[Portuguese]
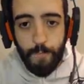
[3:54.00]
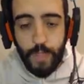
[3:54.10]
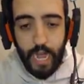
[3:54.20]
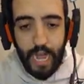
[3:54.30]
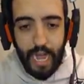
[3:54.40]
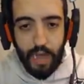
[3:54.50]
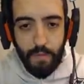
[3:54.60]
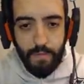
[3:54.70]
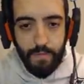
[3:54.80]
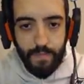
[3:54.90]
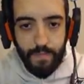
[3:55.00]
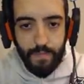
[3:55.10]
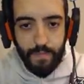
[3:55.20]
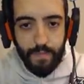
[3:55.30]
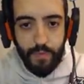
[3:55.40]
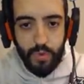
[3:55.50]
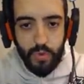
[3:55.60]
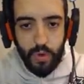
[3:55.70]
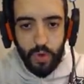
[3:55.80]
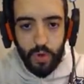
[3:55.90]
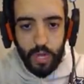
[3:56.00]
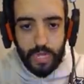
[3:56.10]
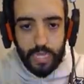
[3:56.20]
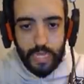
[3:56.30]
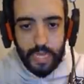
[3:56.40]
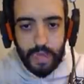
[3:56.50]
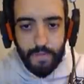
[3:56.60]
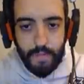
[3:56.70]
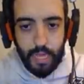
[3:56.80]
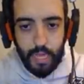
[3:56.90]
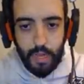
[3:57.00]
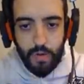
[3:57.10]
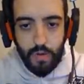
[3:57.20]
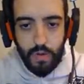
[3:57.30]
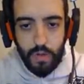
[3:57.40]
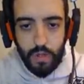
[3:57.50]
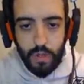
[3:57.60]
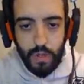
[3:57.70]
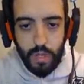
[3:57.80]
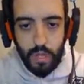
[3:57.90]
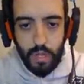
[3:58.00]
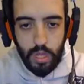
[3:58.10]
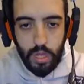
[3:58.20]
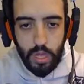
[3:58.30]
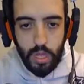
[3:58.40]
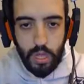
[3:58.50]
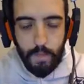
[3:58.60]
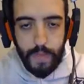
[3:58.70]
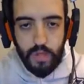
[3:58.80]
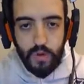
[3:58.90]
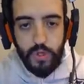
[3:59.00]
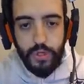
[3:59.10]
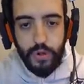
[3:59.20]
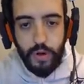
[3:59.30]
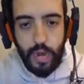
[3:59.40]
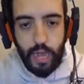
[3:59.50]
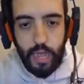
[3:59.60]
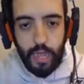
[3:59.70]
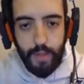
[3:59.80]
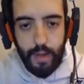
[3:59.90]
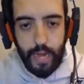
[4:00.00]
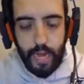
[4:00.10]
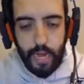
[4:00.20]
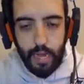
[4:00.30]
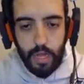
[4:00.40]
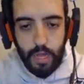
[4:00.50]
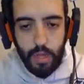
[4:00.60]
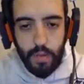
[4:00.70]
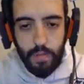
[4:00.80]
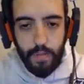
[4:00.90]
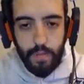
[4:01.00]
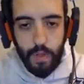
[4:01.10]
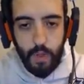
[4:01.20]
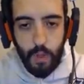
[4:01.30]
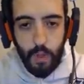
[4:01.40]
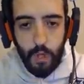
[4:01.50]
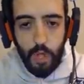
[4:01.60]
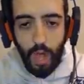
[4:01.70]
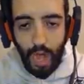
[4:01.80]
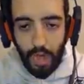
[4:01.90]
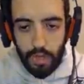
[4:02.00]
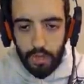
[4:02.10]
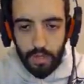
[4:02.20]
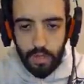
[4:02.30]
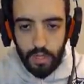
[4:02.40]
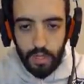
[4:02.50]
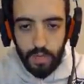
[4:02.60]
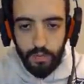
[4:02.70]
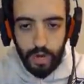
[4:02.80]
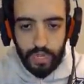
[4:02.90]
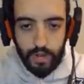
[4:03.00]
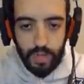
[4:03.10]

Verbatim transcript: Não! Nossa, amigo. Perde o controle aí, babaca. Ah! Por essa eu não